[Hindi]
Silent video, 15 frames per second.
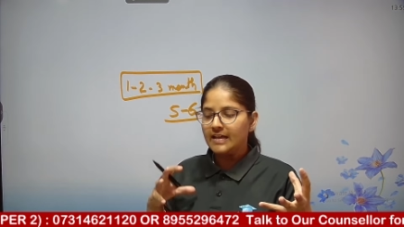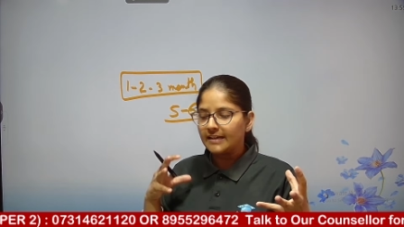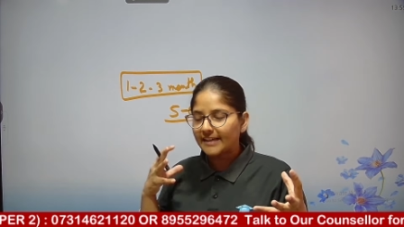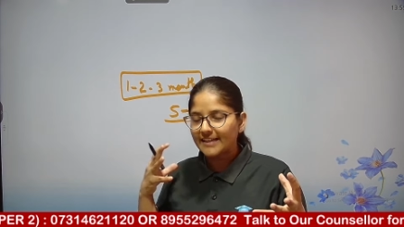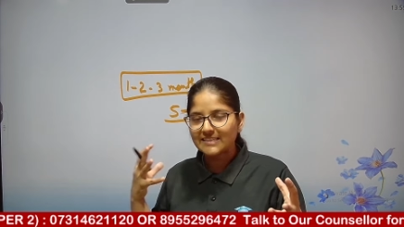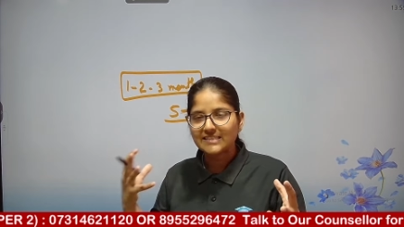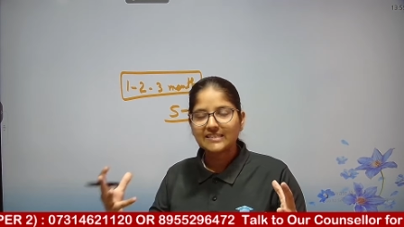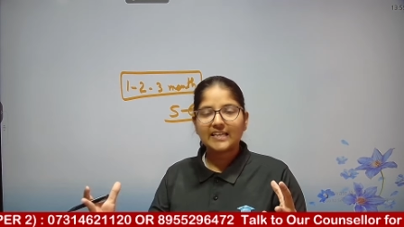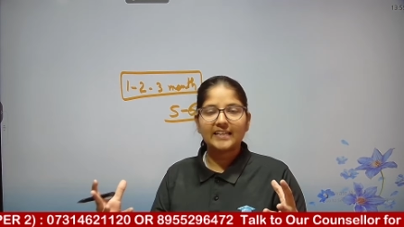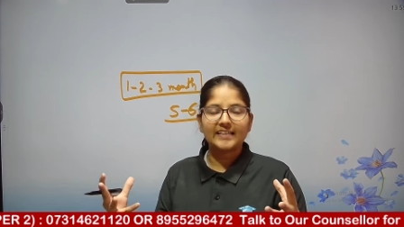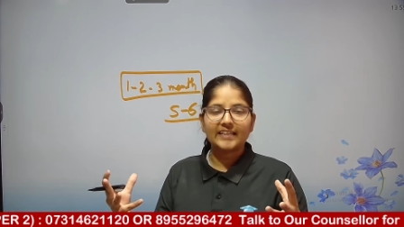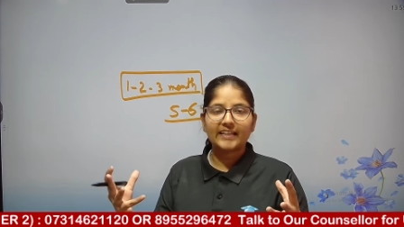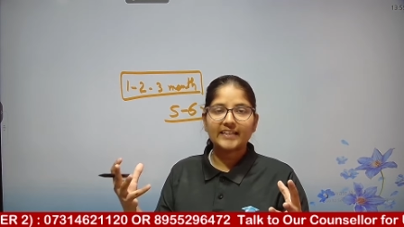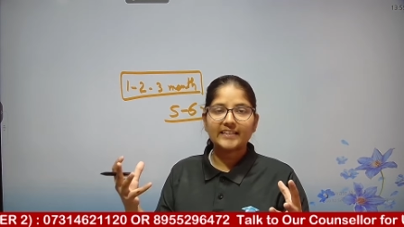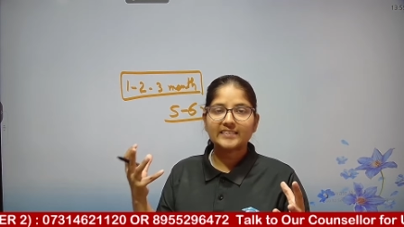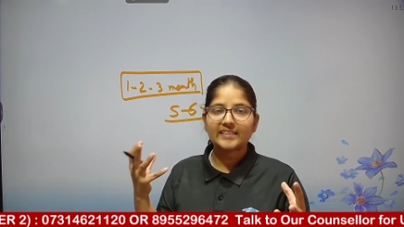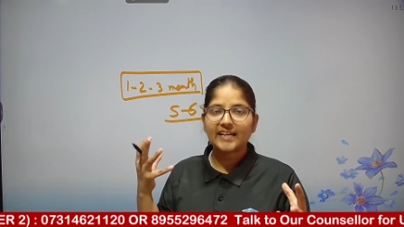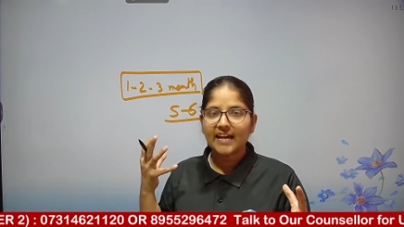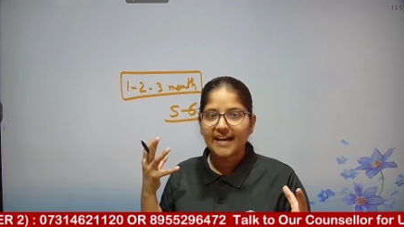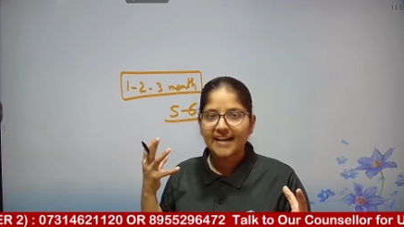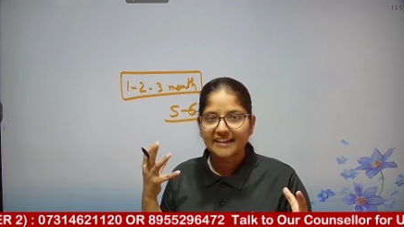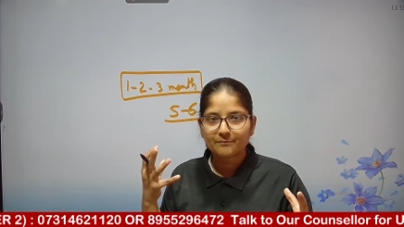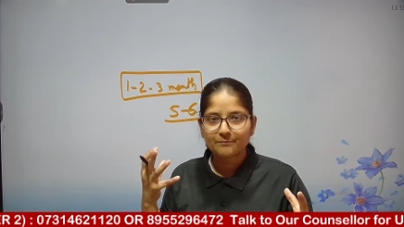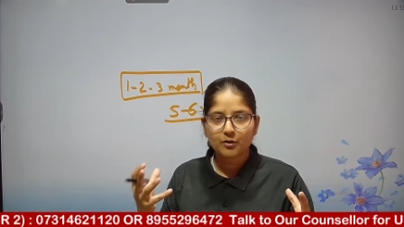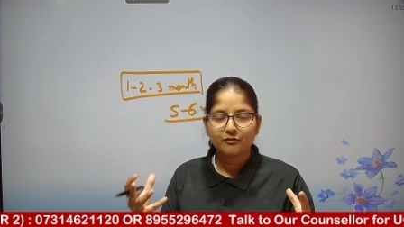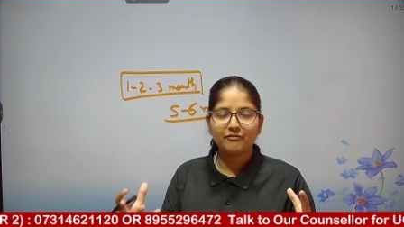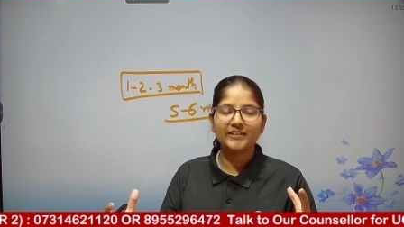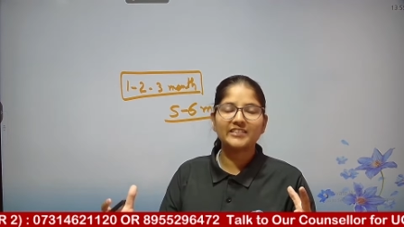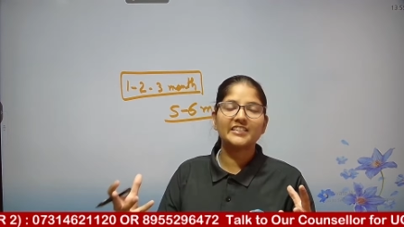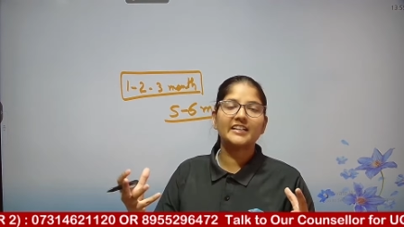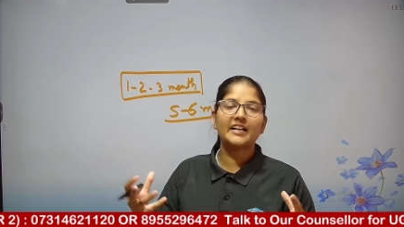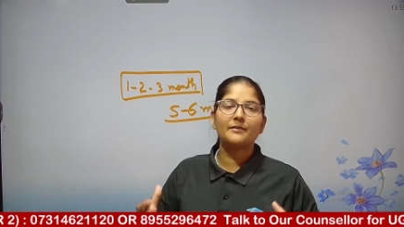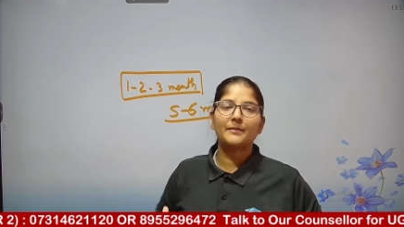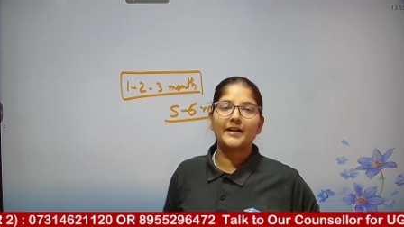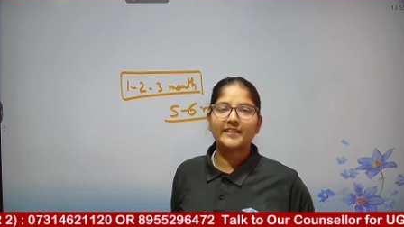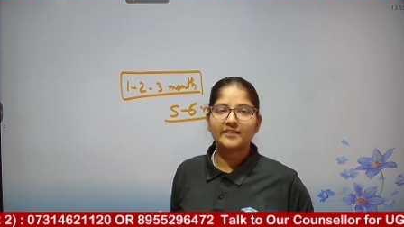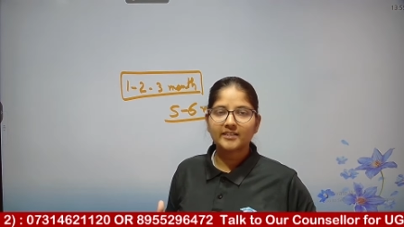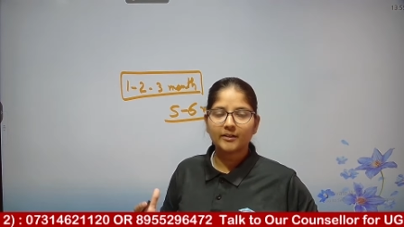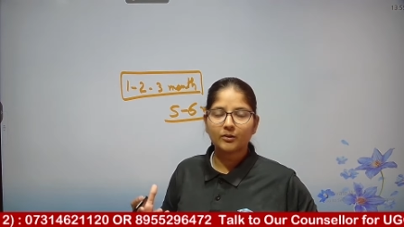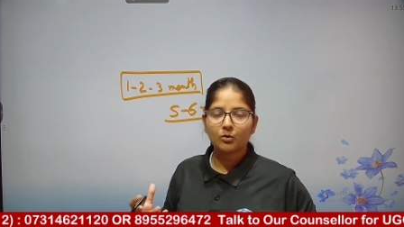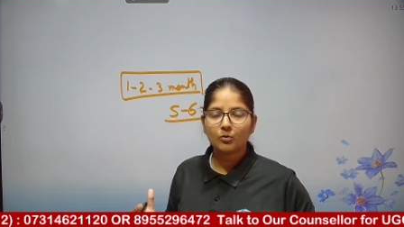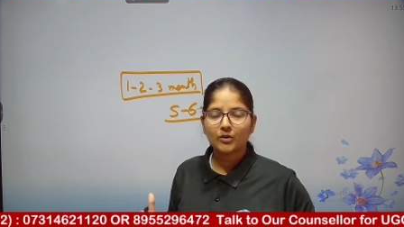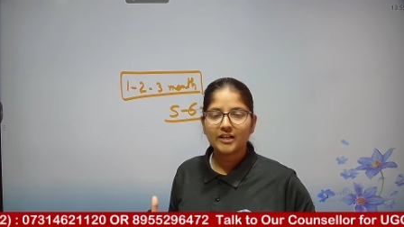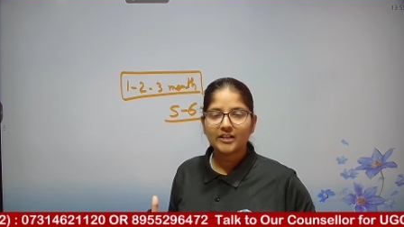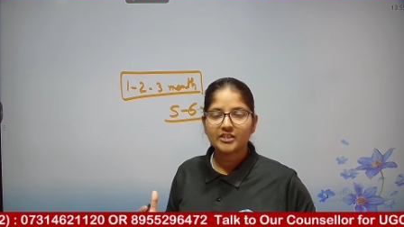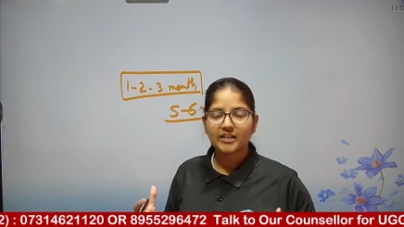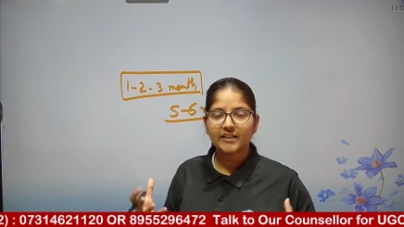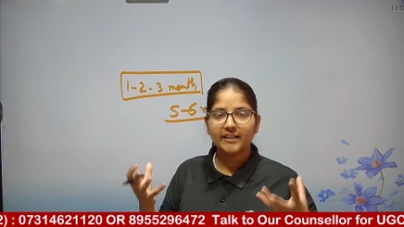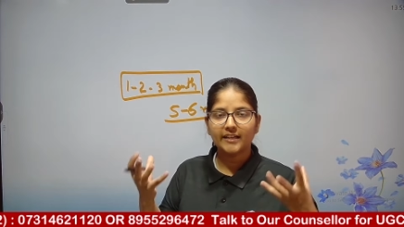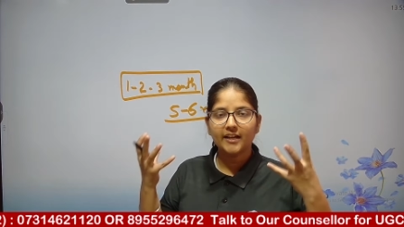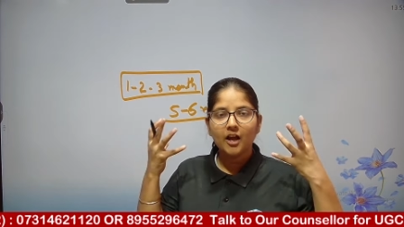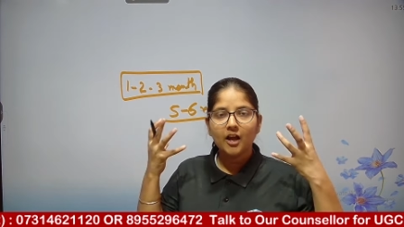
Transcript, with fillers: किस तरीके से एक प्रोफेसर का माइंडसेट होना चाहिए